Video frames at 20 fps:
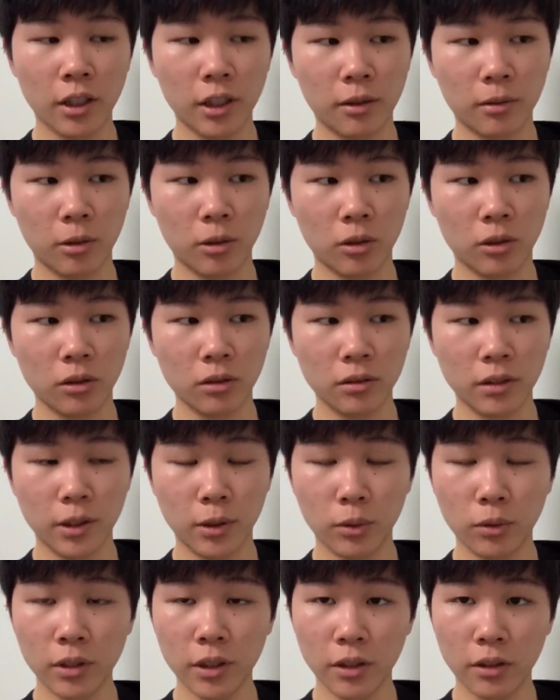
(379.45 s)
もう日
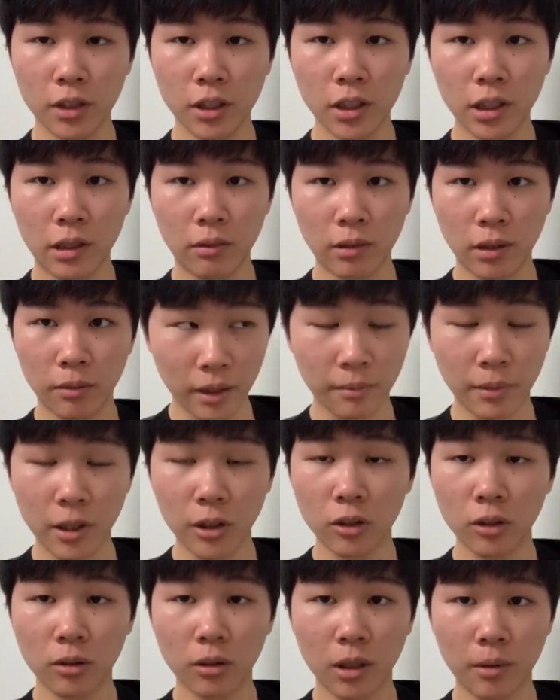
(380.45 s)
本にいる期間は勉
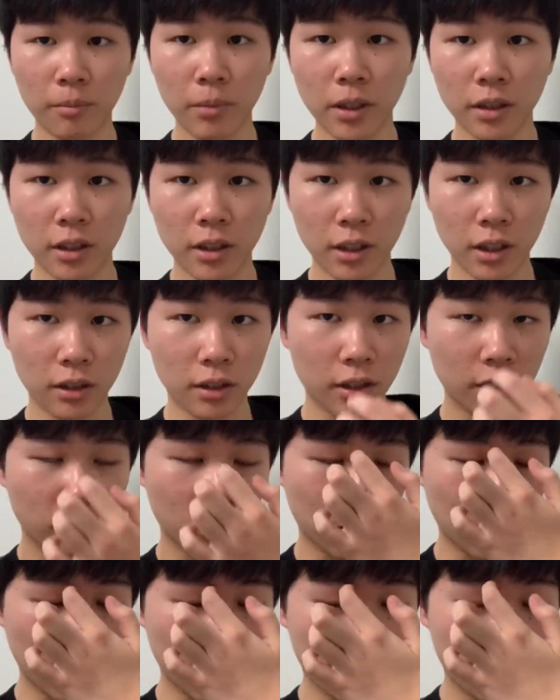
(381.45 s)
強を頑張ったりだったり
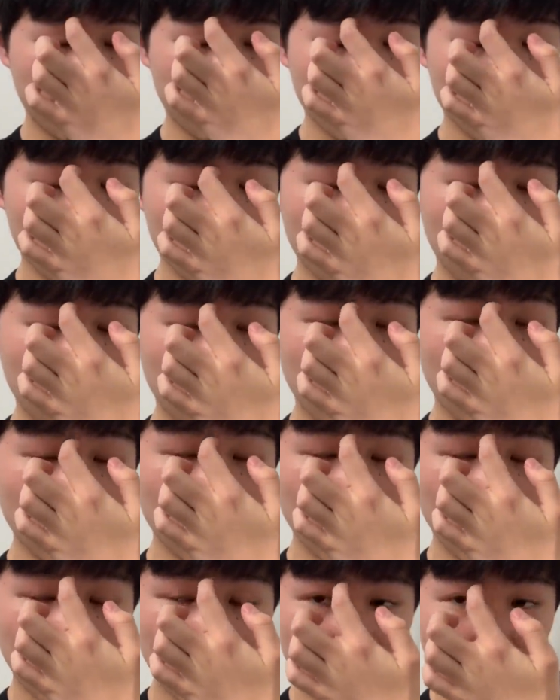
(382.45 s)
とかね、まあ、日本
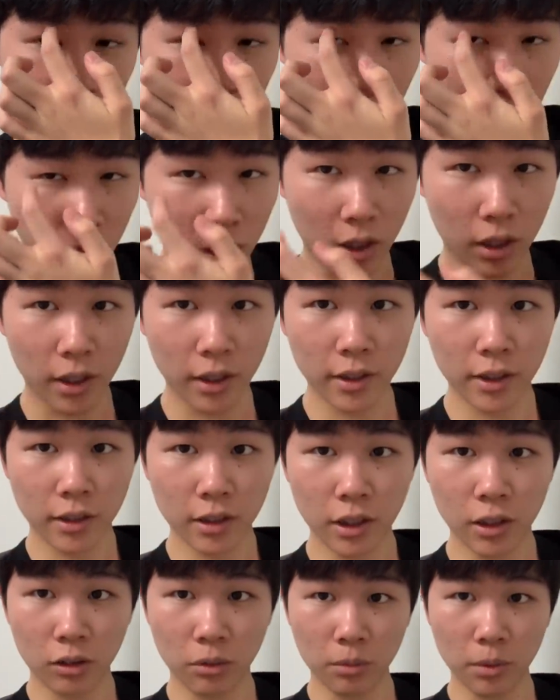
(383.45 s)
でできることを考えていき
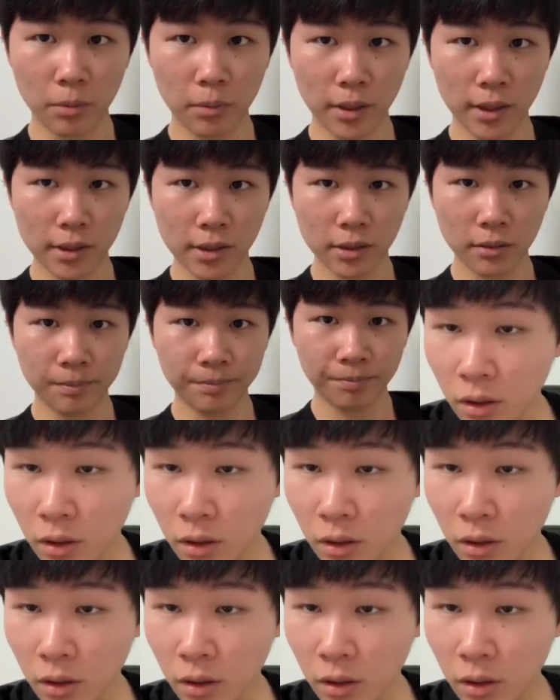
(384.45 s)
たいと思います。